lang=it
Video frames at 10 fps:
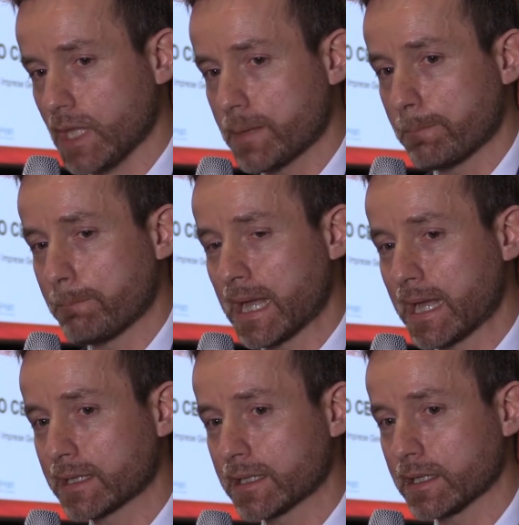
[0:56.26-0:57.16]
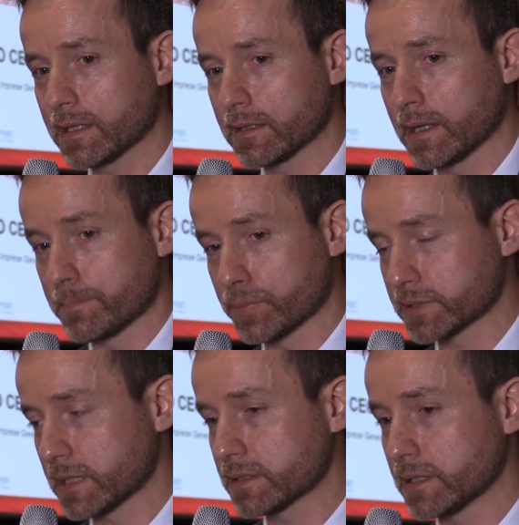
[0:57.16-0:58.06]
ma anche è
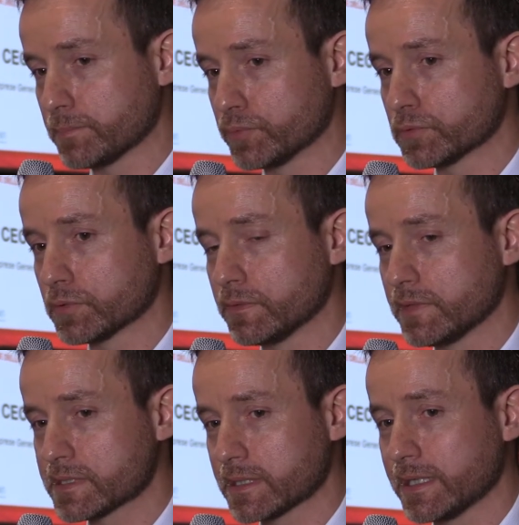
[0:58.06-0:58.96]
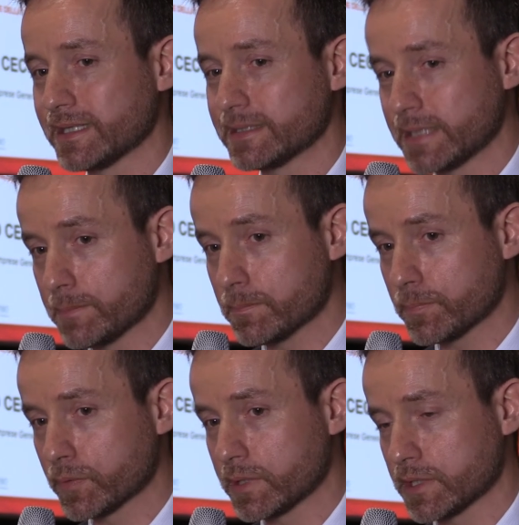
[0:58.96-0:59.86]
importante dal punto di vista del
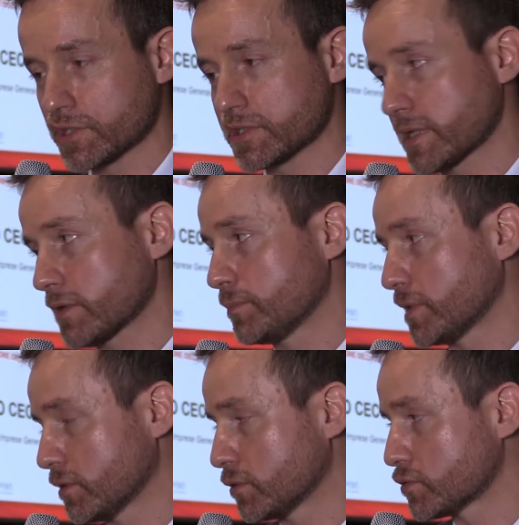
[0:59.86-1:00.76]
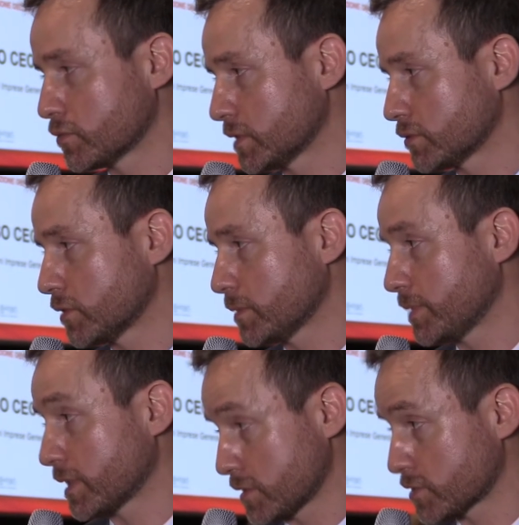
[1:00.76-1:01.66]
tempo necessario per i consumatori
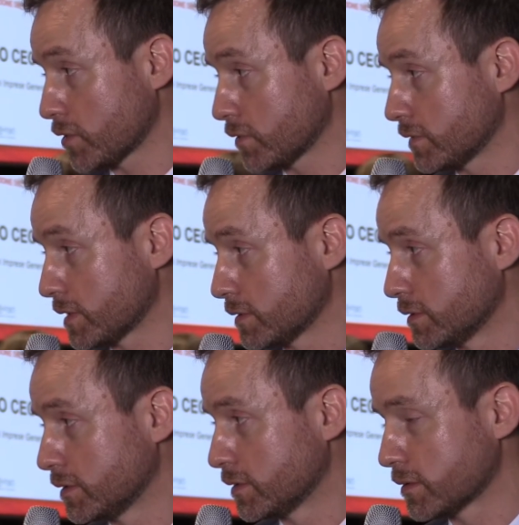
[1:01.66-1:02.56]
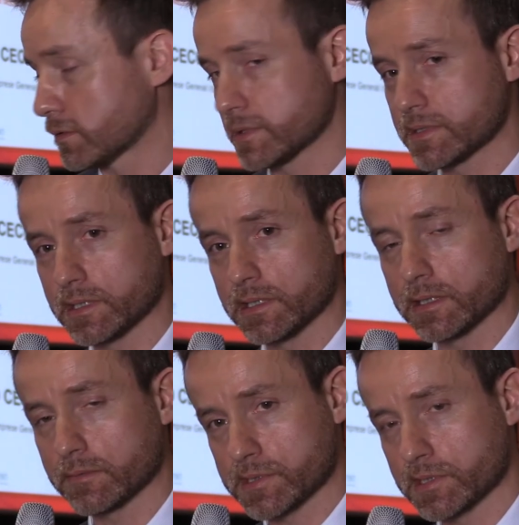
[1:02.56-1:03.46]
per risolvere
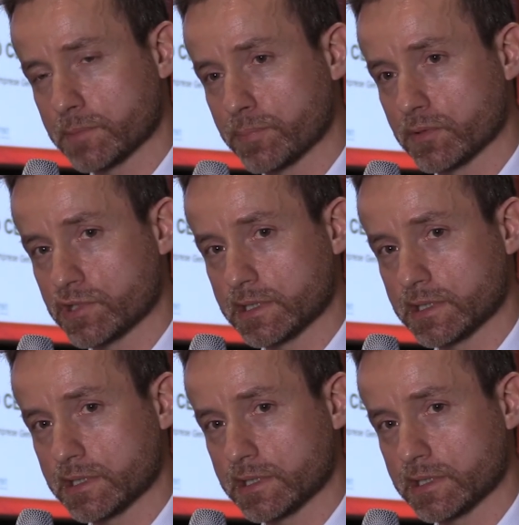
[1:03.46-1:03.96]
questi, queste tipologie di